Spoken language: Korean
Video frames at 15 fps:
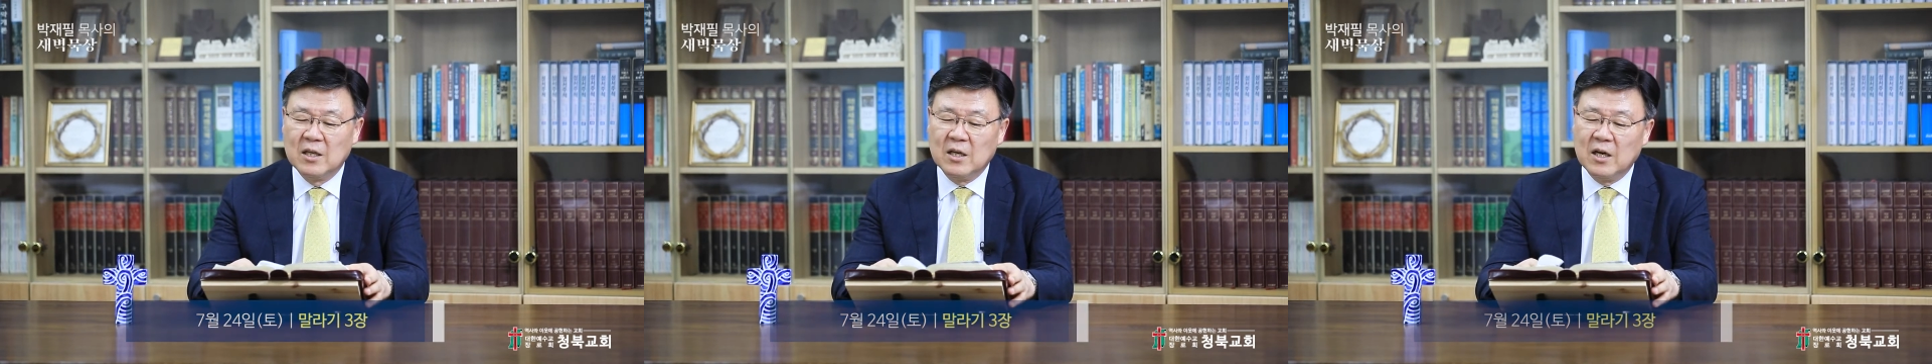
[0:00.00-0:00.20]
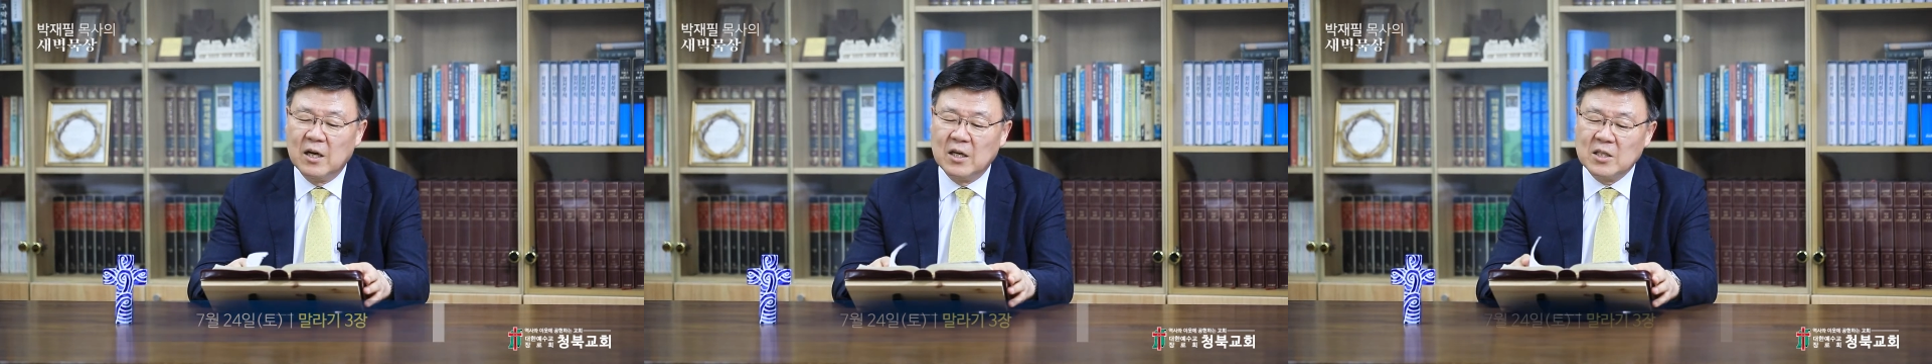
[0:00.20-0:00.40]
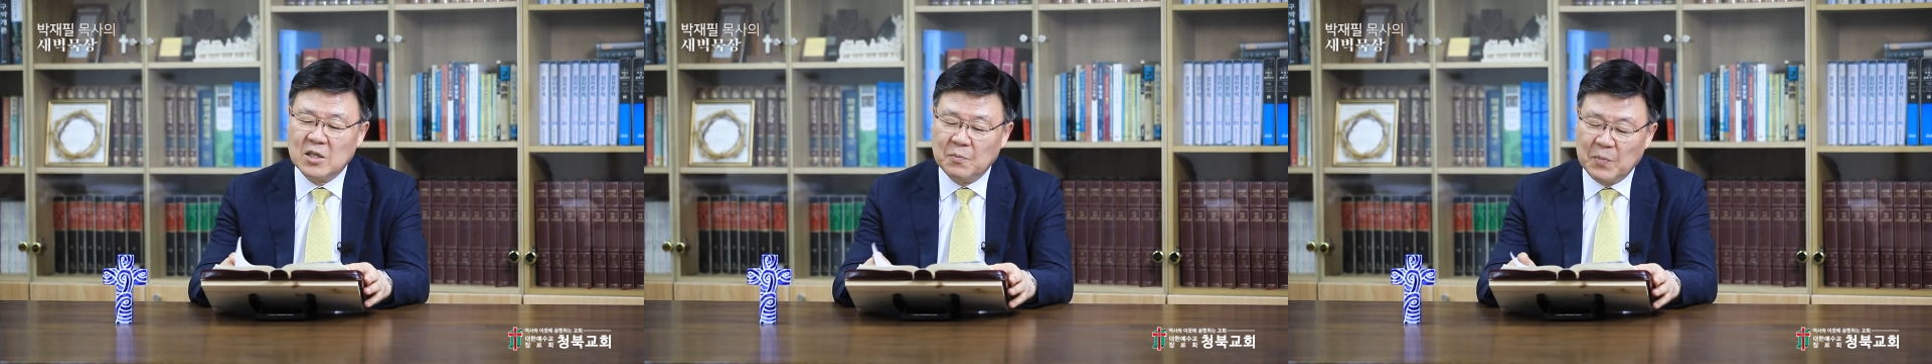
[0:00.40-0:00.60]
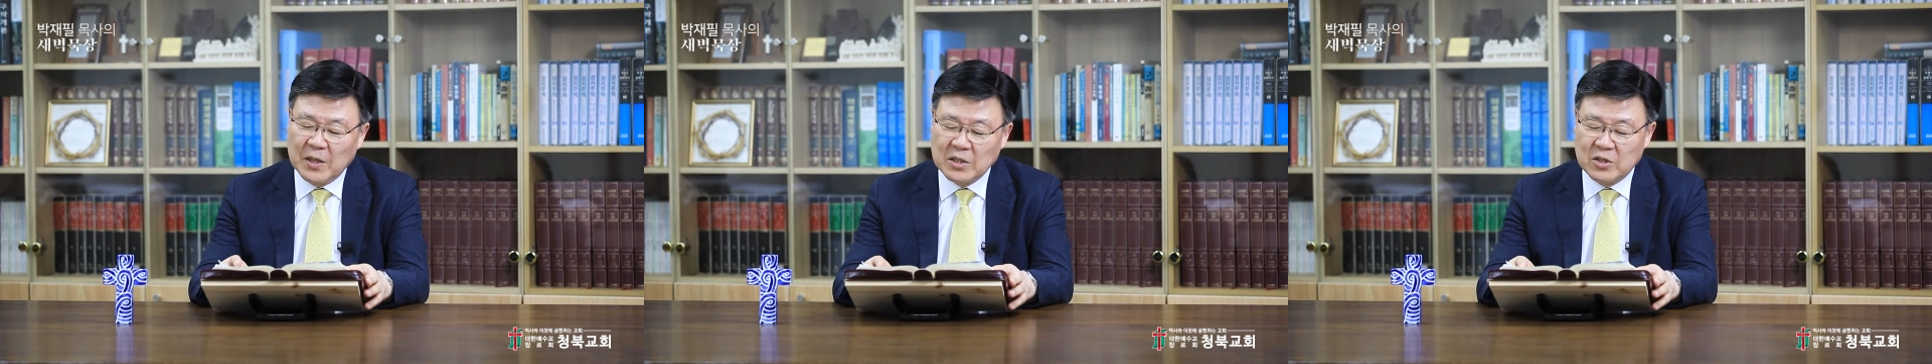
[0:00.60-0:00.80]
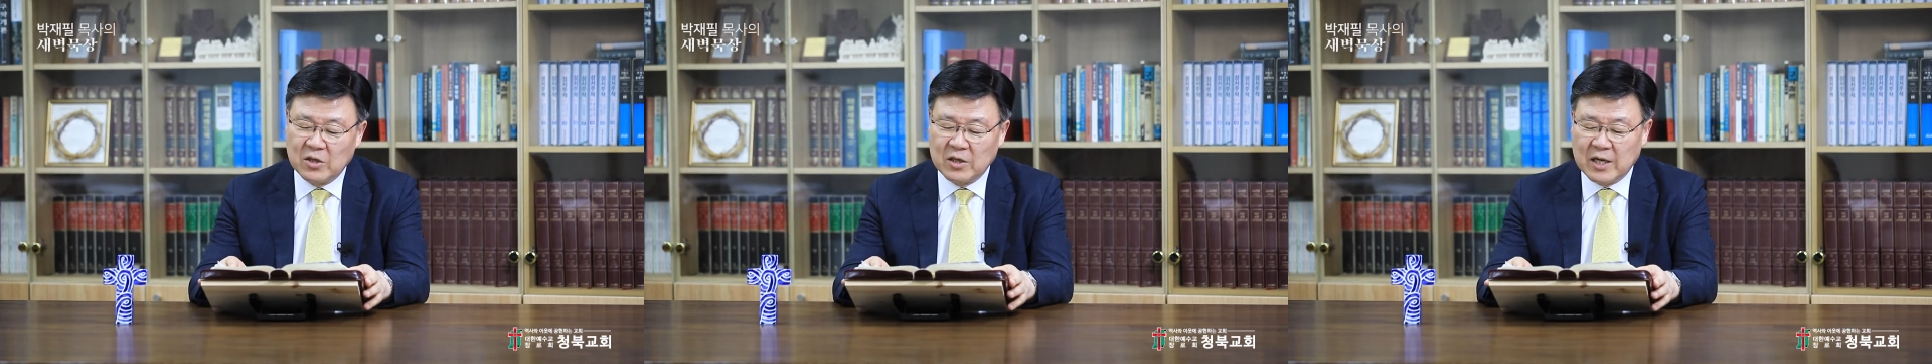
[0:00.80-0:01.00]

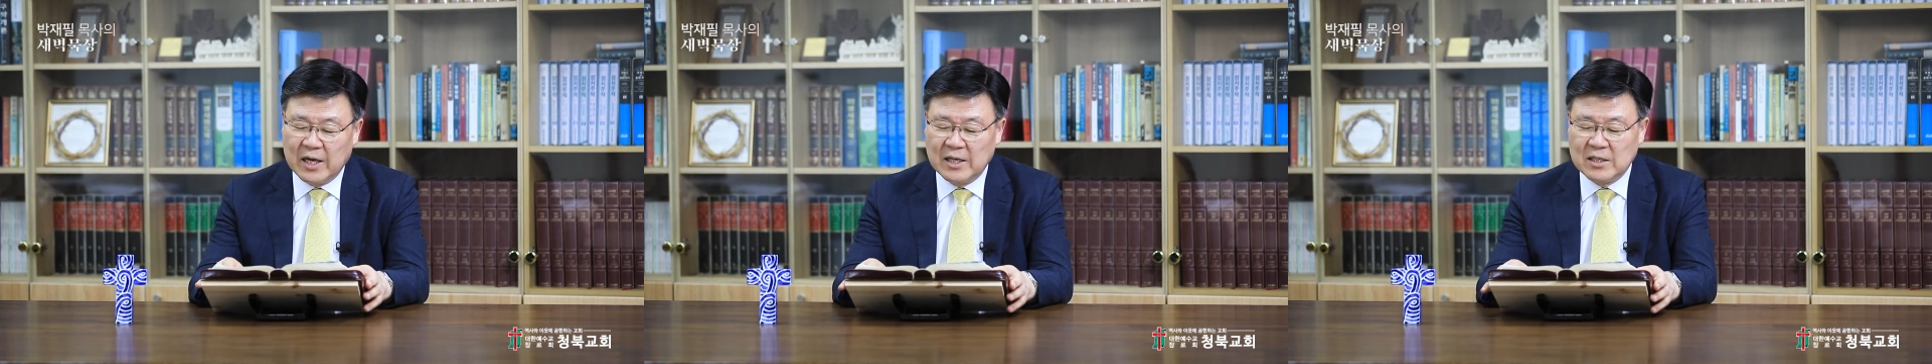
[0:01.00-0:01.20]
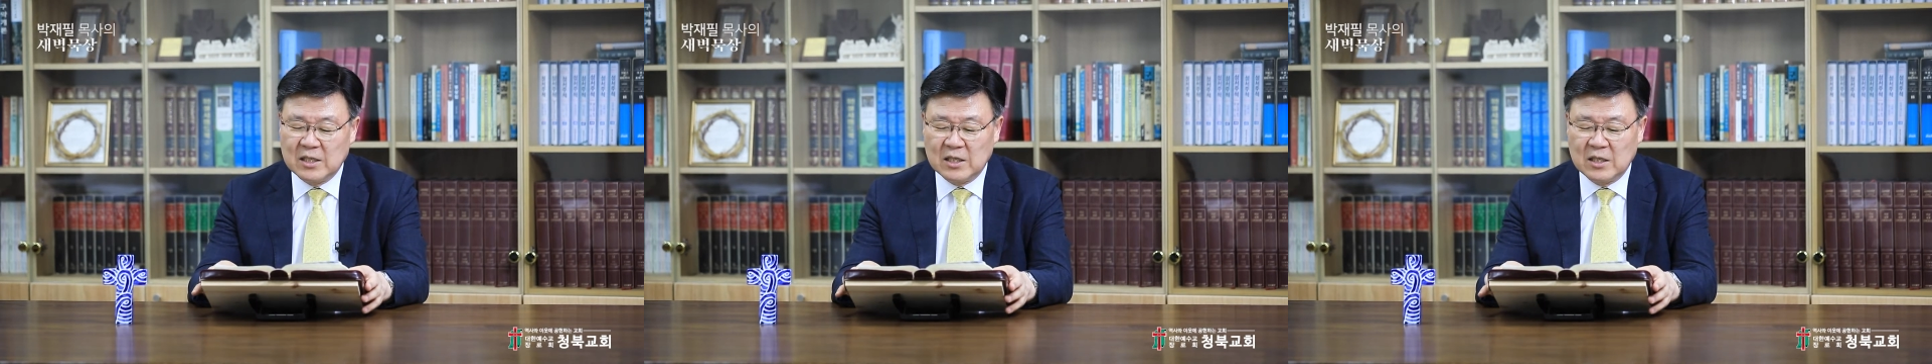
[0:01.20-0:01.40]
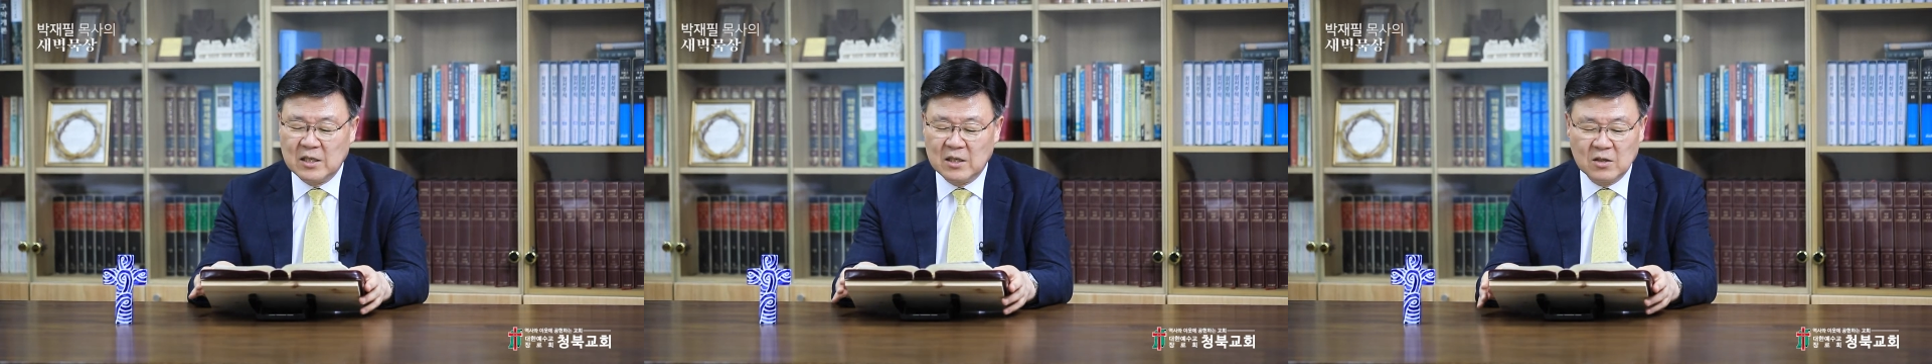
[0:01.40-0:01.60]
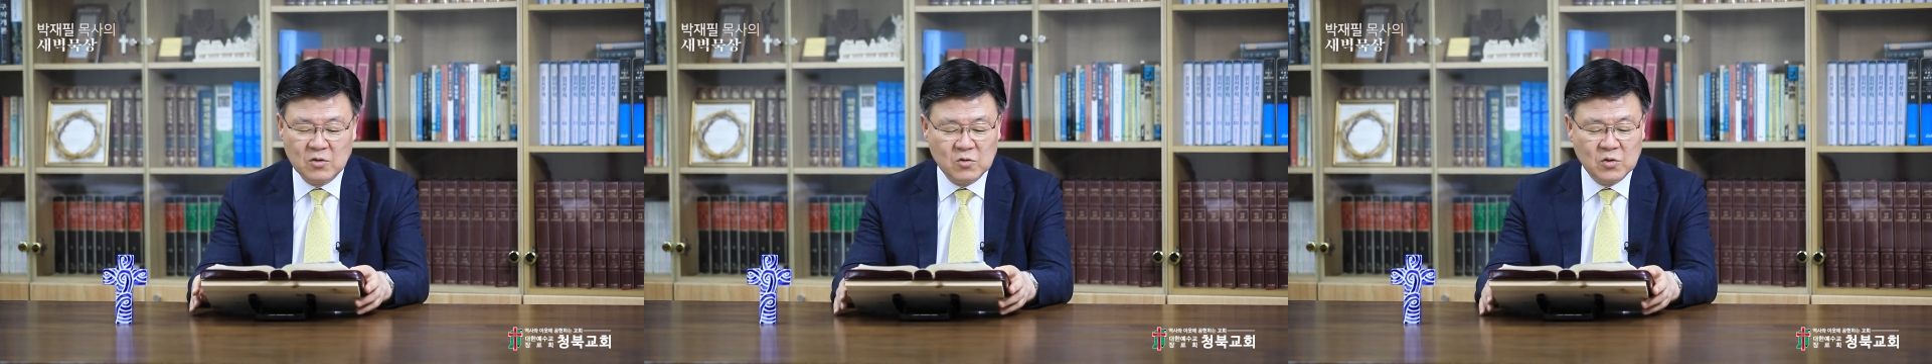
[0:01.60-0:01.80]
18절까지 아,